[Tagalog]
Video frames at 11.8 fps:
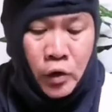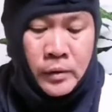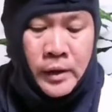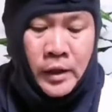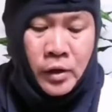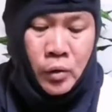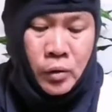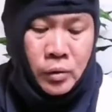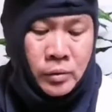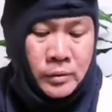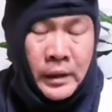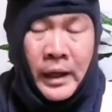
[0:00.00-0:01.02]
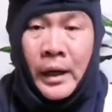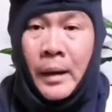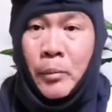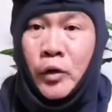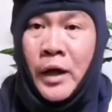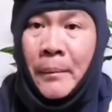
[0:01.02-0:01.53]
icon na ito
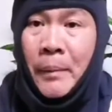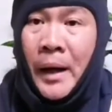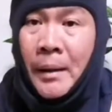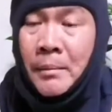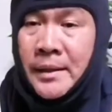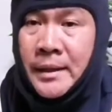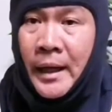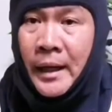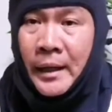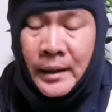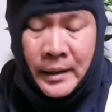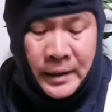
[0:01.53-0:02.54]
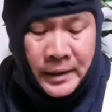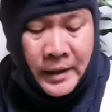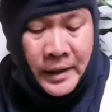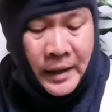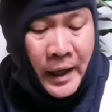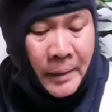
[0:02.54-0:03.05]
talaga pong napakabisa
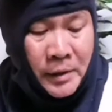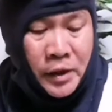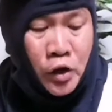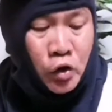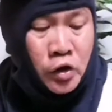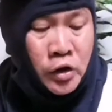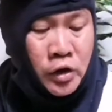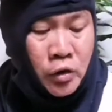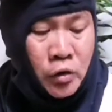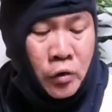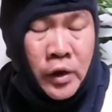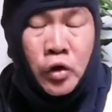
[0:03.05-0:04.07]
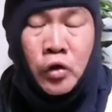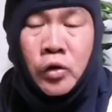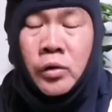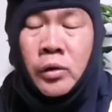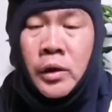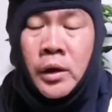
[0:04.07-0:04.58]
ginagamit ito ko
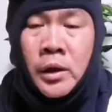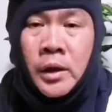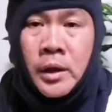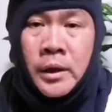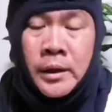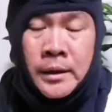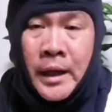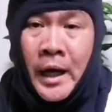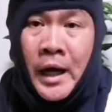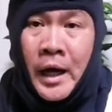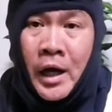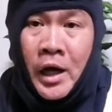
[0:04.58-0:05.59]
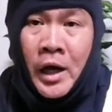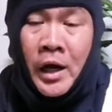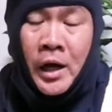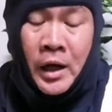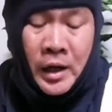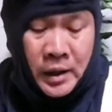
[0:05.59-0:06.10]
ito sa
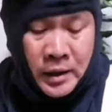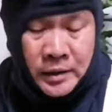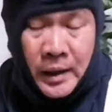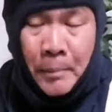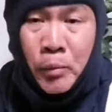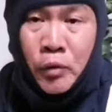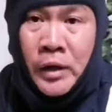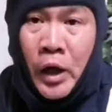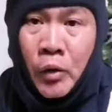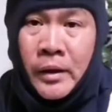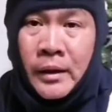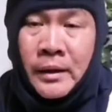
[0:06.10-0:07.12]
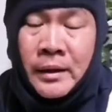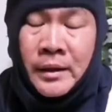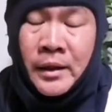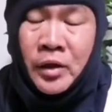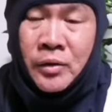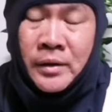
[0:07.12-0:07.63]
10 taon
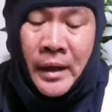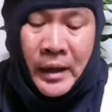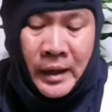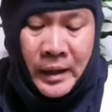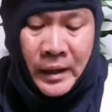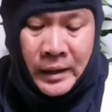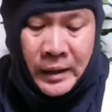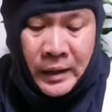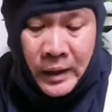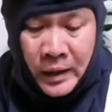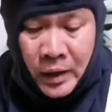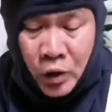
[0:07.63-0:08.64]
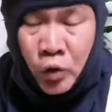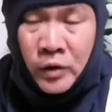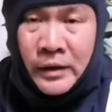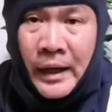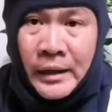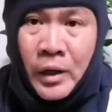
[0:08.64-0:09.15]
dito na
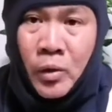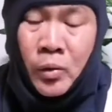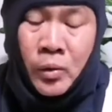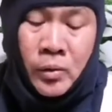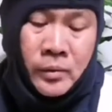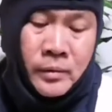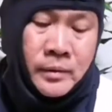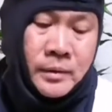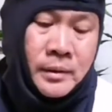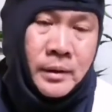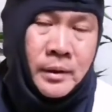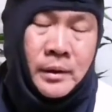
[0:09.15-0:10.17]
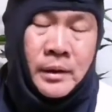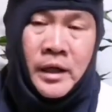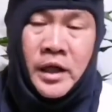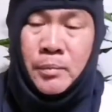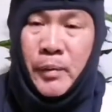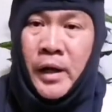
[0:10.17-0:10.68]
kontrata ko,
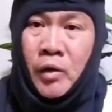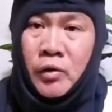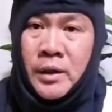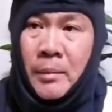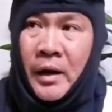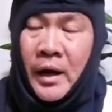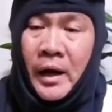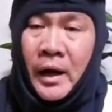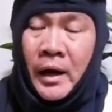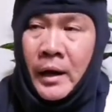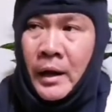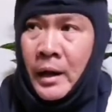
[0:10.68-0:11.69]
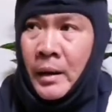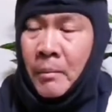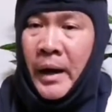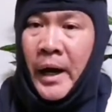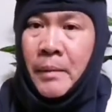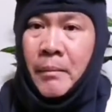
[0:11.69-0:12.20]
nag-spray ako sa mga
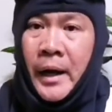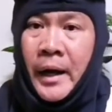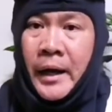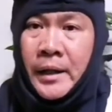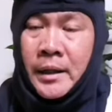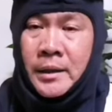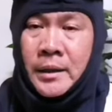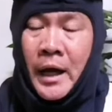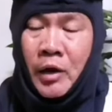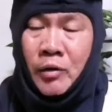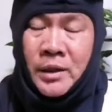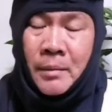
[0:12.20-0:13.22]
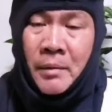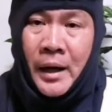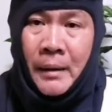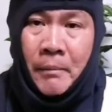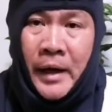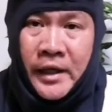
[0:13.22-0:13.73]
bahay-bahay, lalo sa
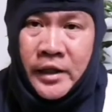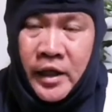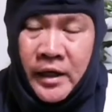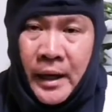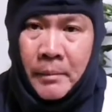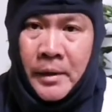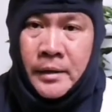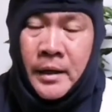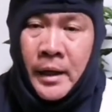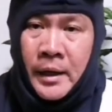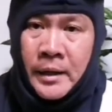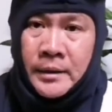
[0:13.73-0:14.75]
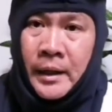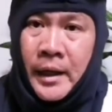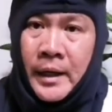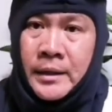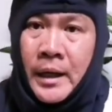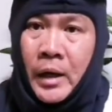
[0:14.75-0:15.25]
mga manager namin, sa
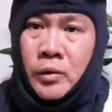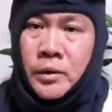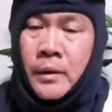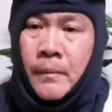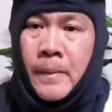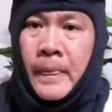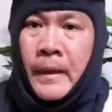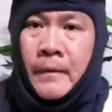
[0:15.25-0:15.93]
guest house,